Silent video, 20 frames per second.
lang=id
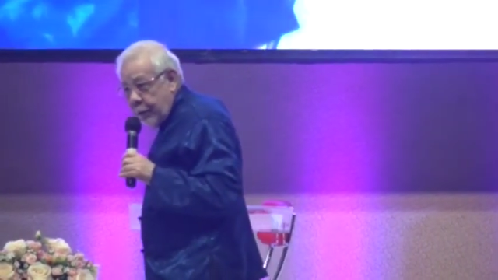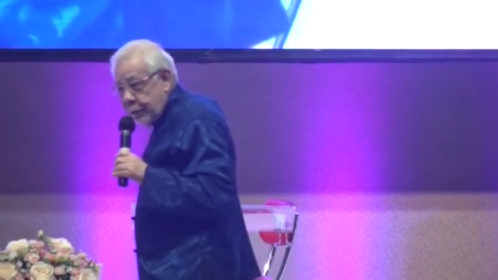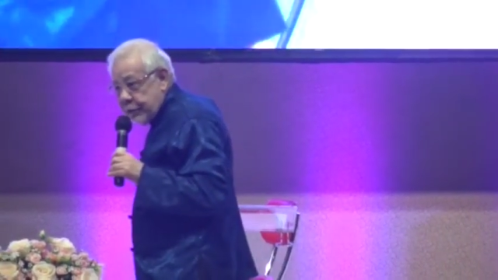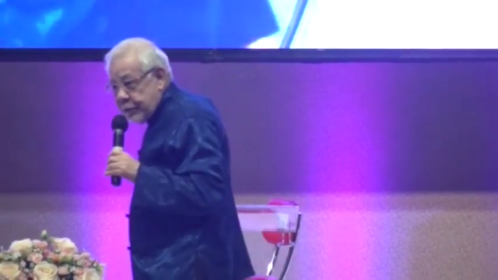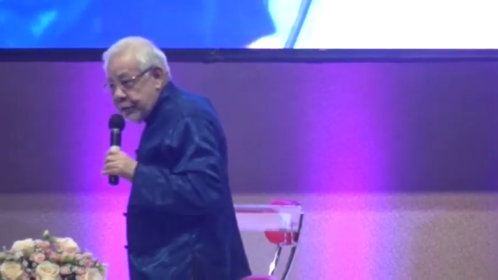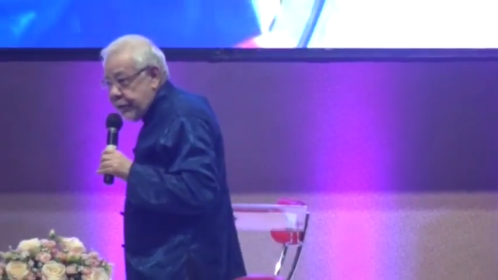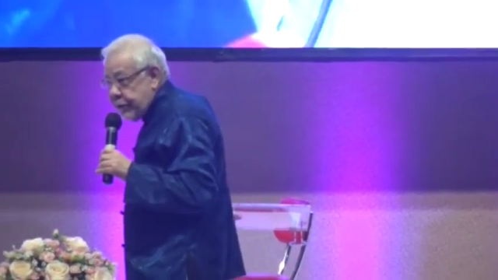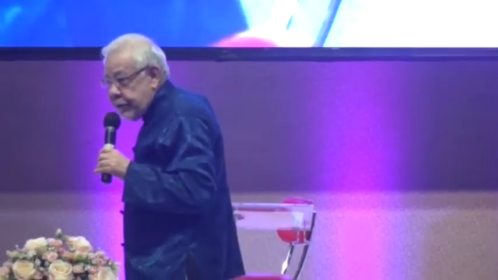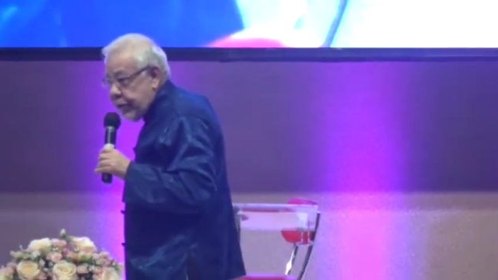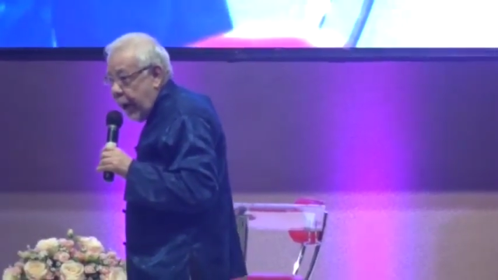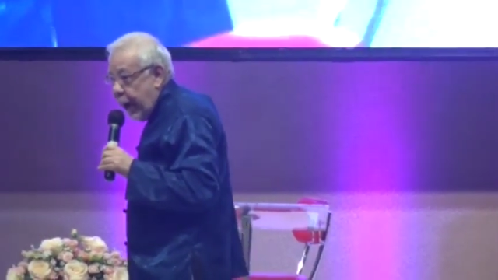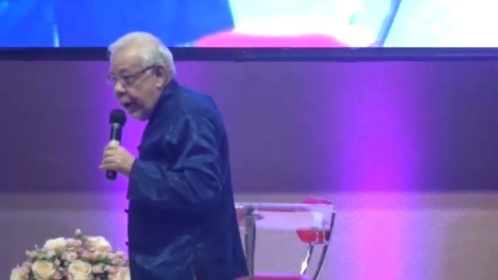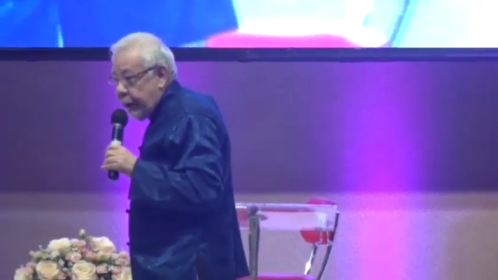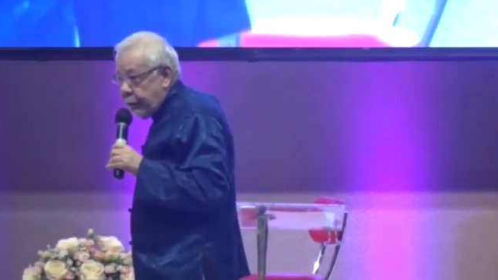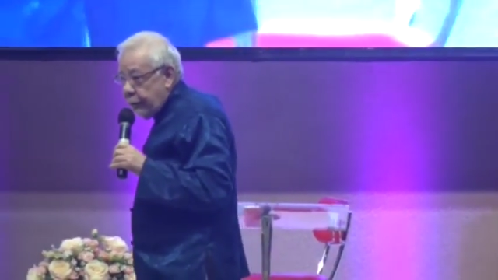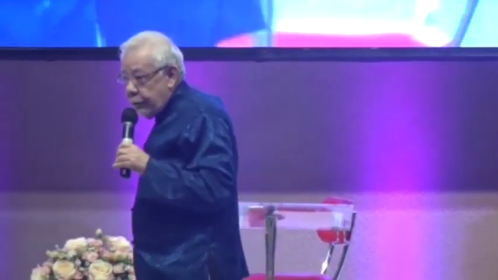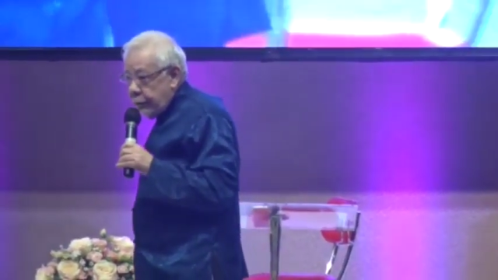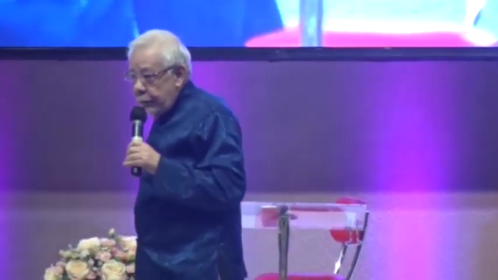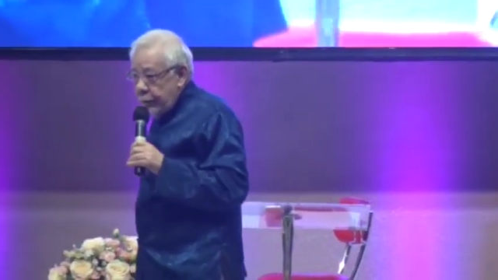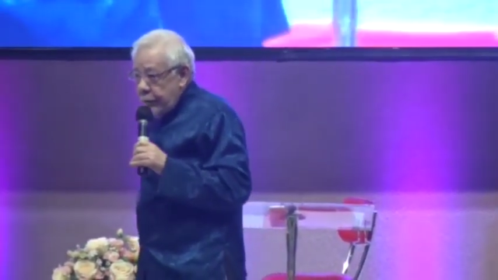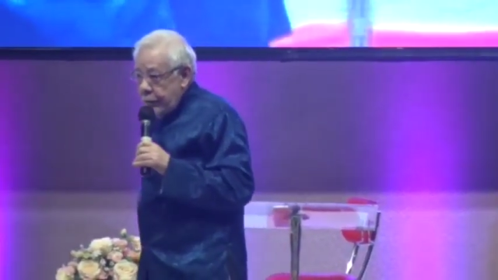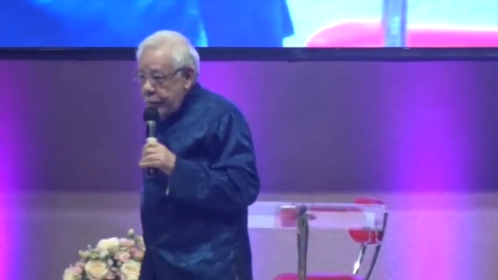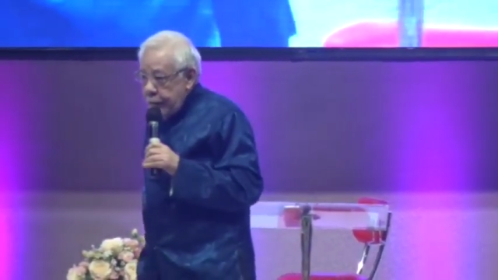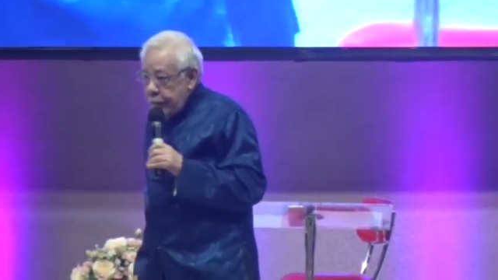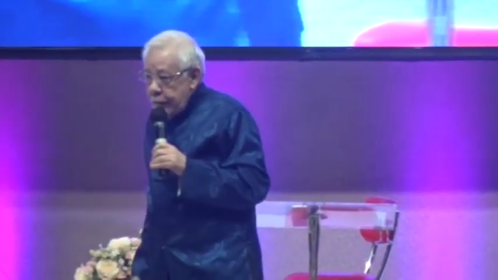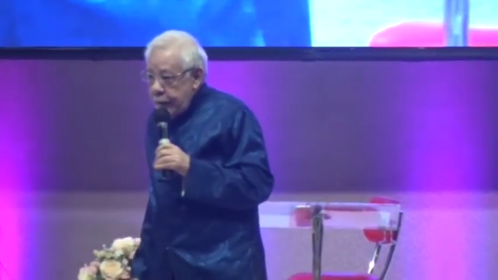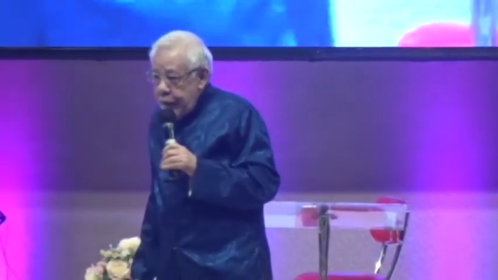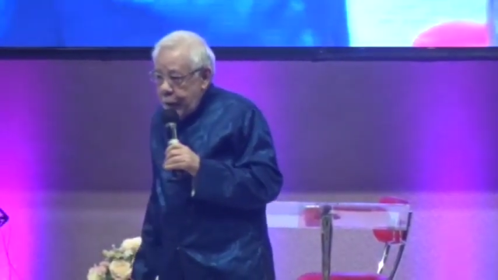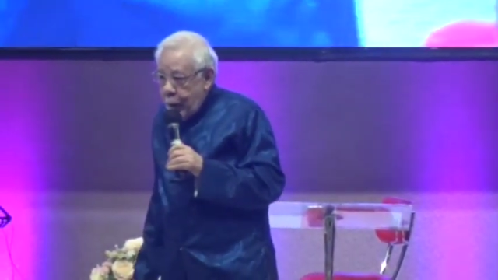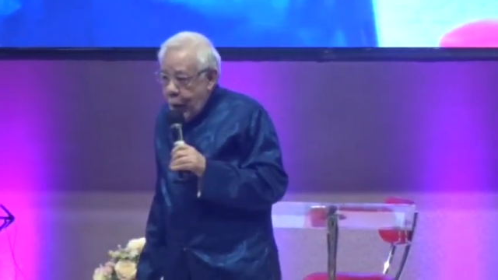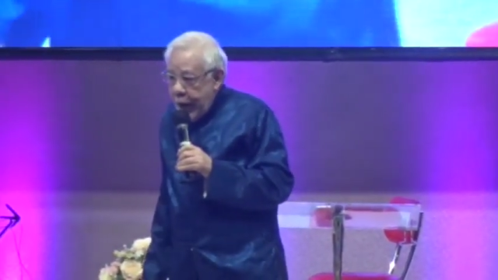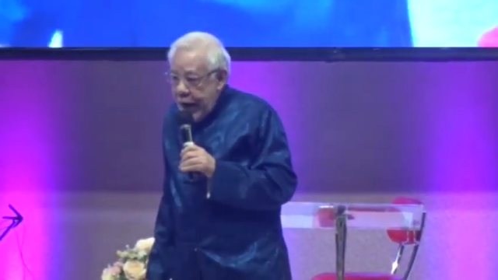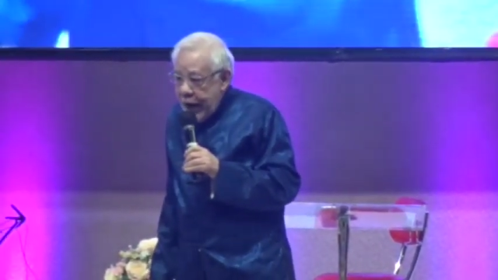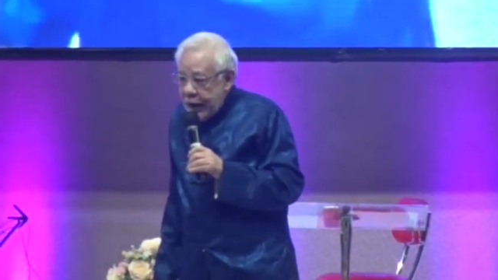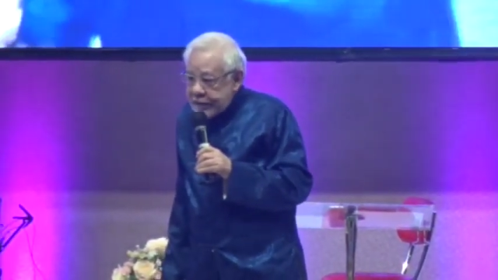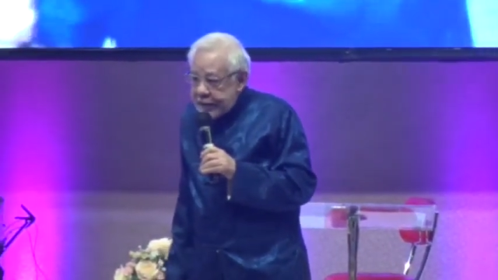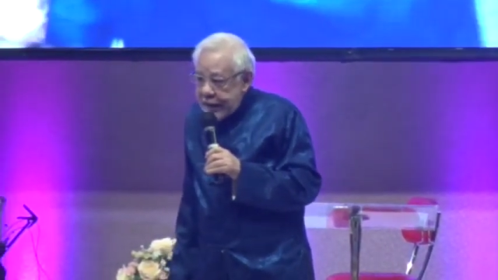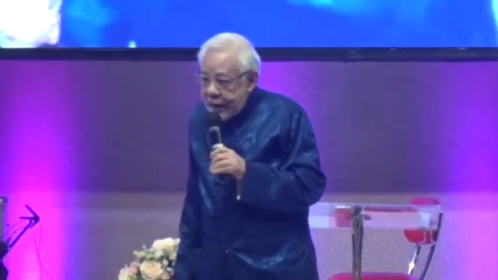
presiden. Digoyang